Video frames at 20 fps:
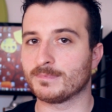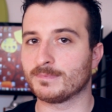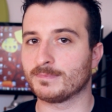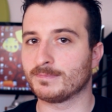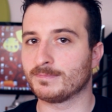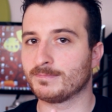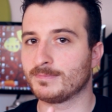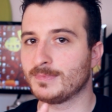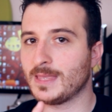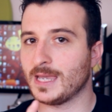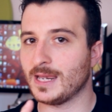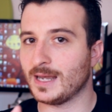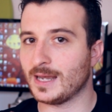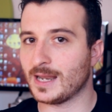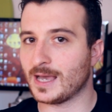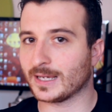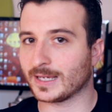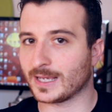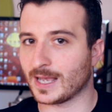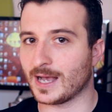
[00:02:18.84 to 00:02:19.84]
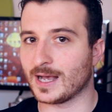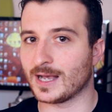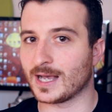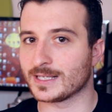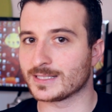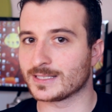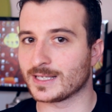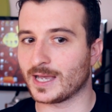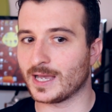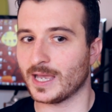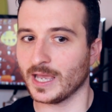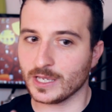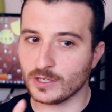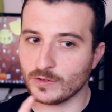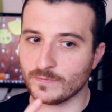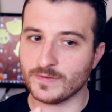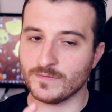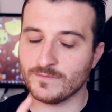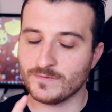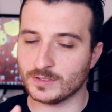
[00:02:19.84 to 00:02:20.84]
della casa e
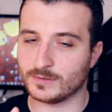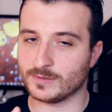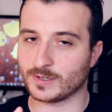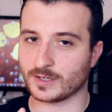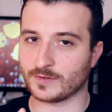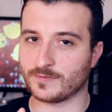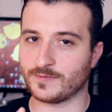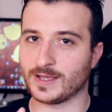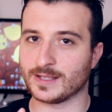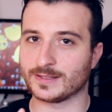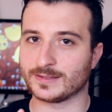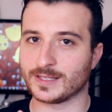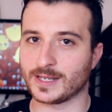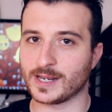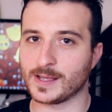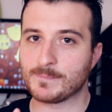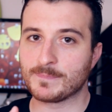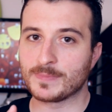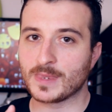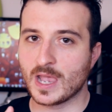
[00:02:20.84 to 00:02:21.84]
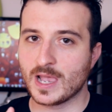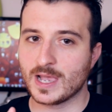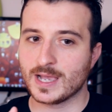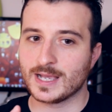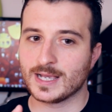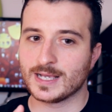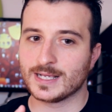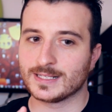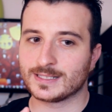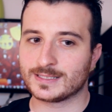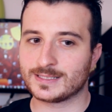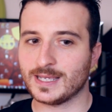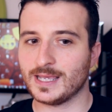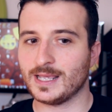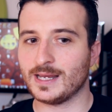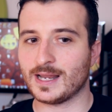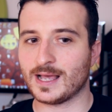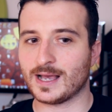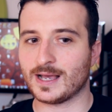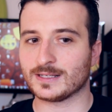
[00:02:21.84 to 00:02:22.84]
io vi invito a riflettere
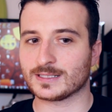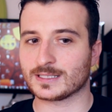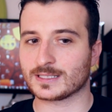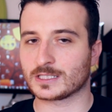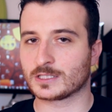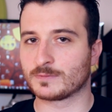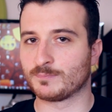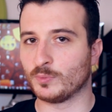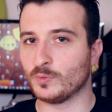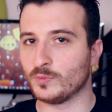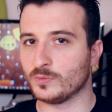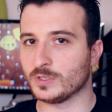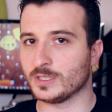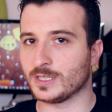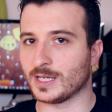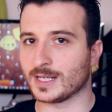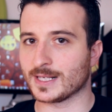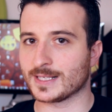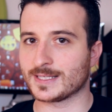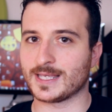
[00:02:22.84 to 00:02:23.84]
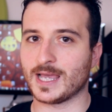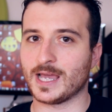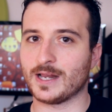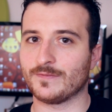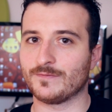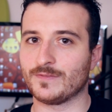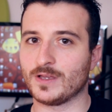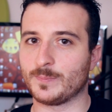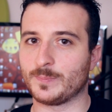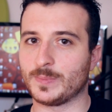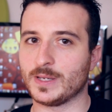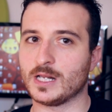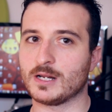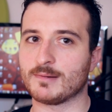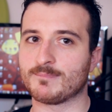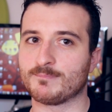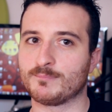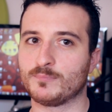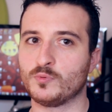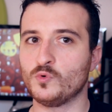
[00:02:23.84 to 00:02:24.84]
se la spugna serve
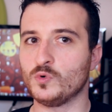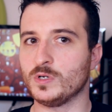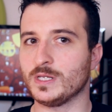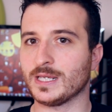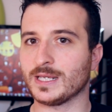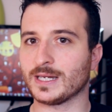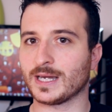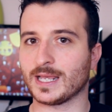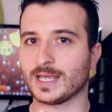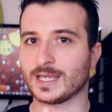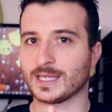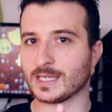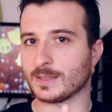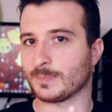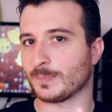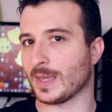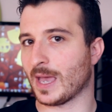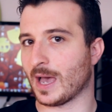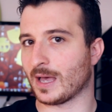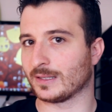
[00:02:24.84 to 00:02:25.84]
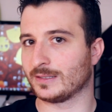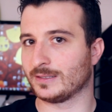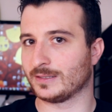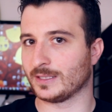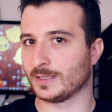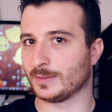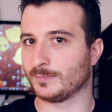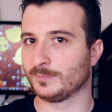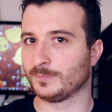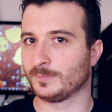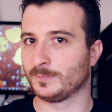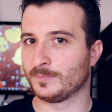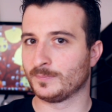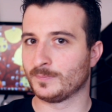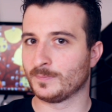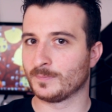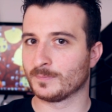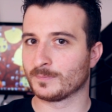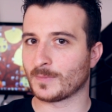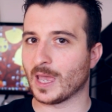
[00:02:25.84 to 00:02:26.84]
per pulire i piatti
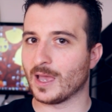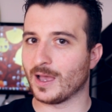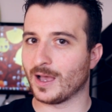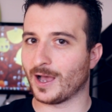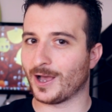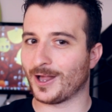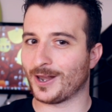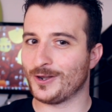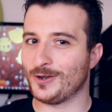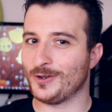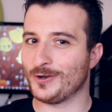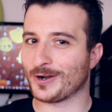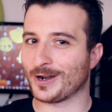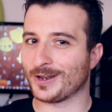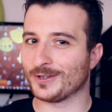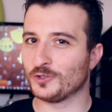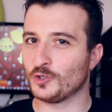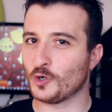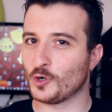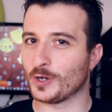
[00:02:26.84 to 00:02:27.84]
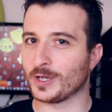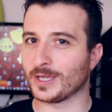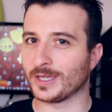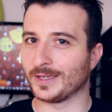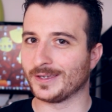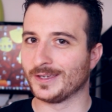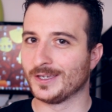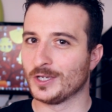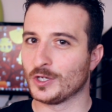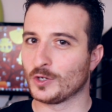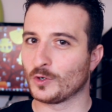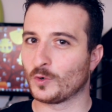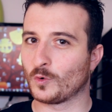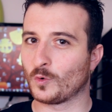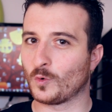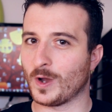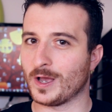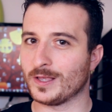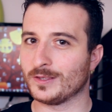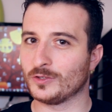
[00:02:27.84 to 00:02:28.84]
allora noi
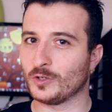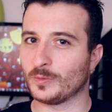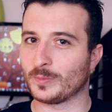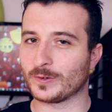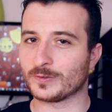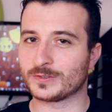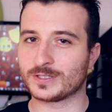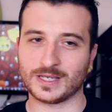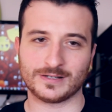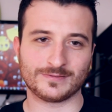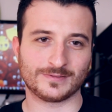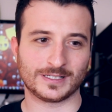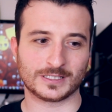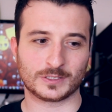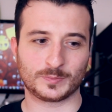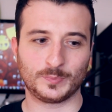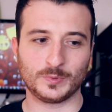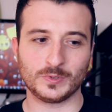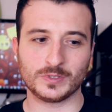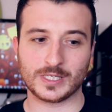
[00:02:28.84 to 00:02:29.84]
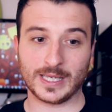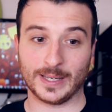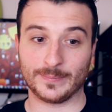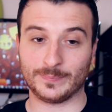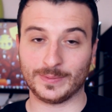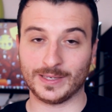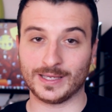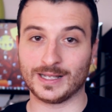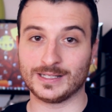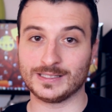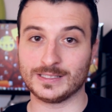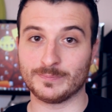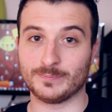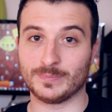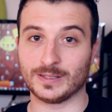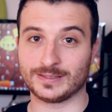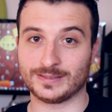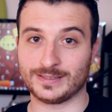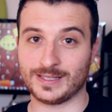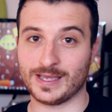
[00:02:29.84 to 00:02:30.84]
quando usiamo una spugna piena di
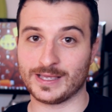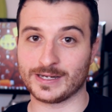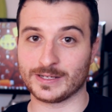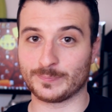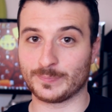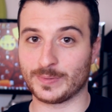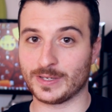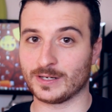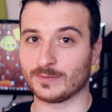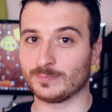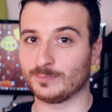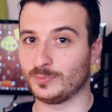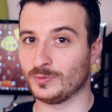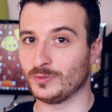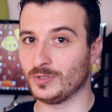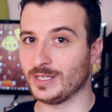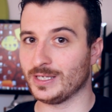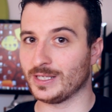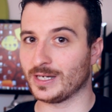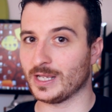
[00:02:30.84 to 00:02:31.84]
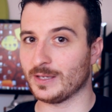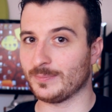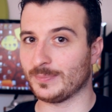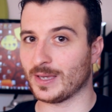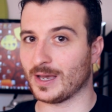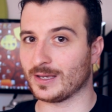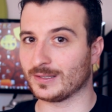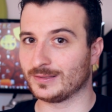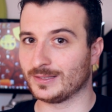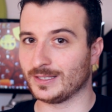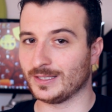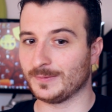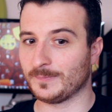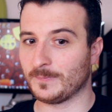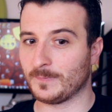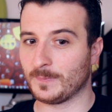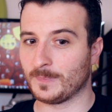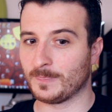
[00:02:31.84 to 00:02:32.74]
batteri per pulire i piatti,